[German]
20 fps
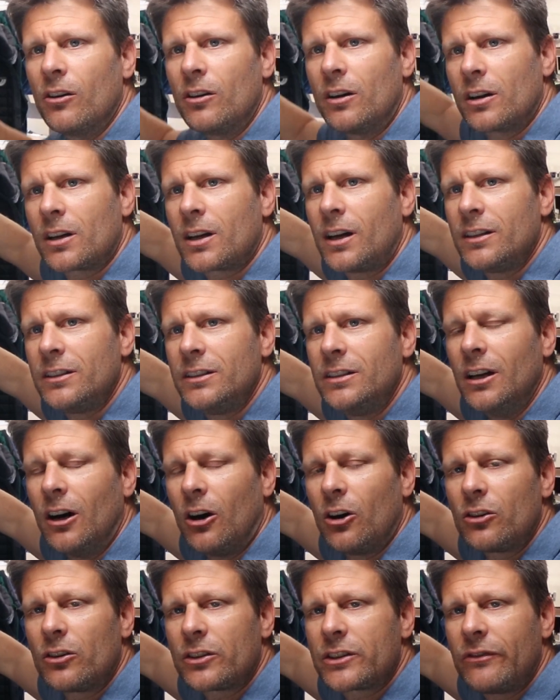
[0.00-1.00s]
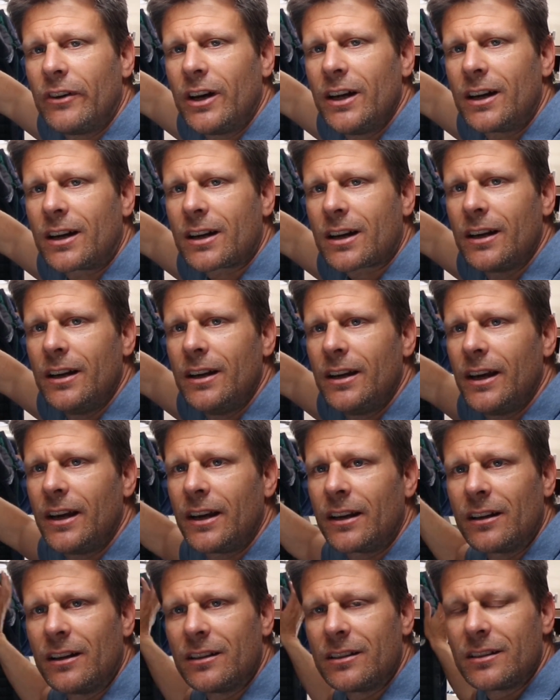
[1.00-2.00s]
Und dann kann ich hier auch noch zwei Jacken
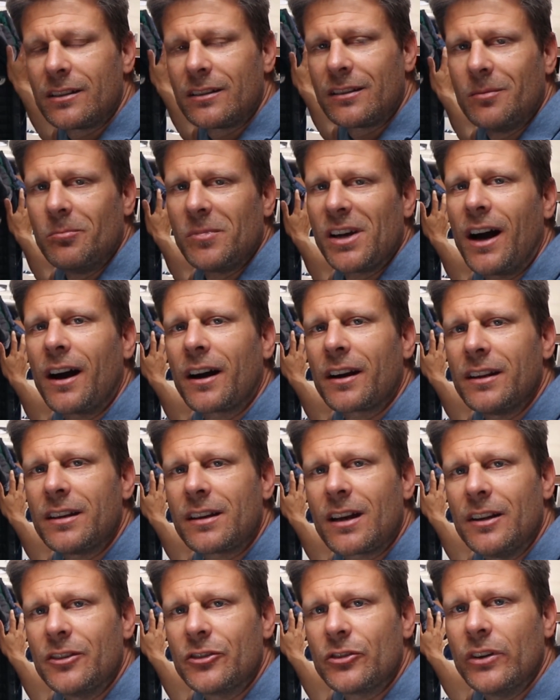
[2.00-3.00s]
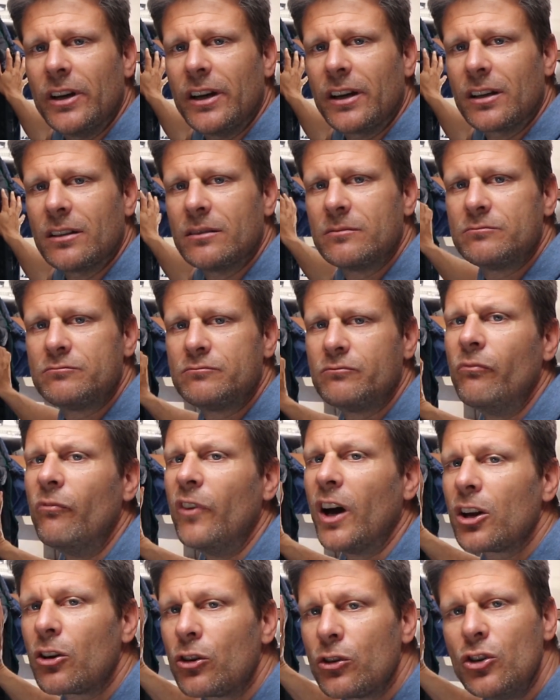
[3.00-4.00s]
hinhängen, dann ist es im Gang nicht ganz so eng.
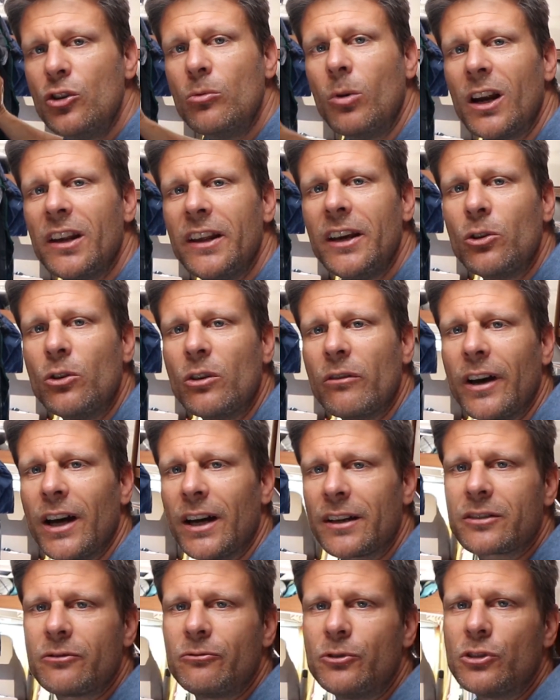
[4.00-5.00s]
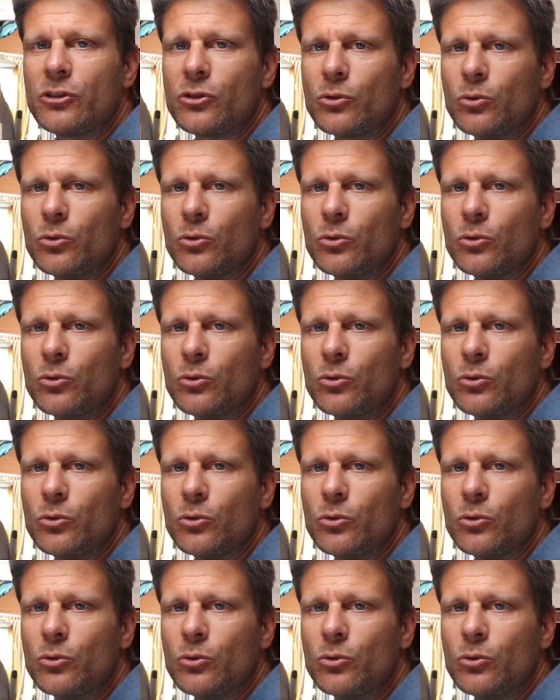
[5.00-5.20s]
Wäre noch eine Überlegung wert für die